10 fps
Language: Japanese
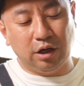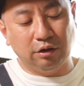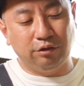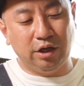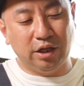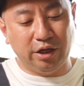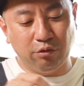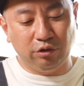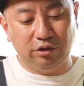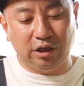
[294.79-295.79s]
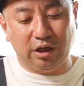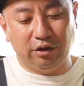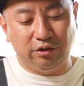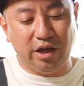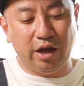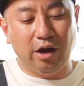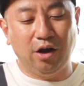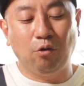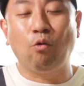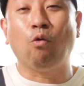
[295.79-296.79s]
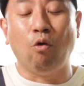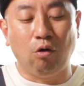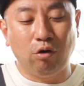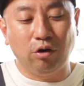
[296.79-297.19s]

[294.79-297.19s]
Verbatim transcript: 外れないようにしたしてここ